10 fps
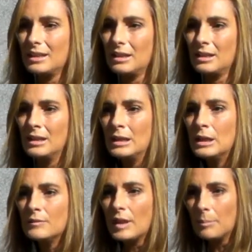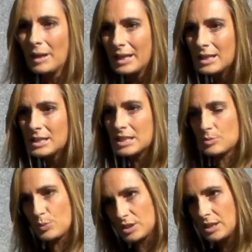del país
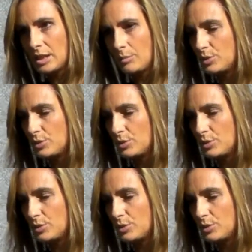después de,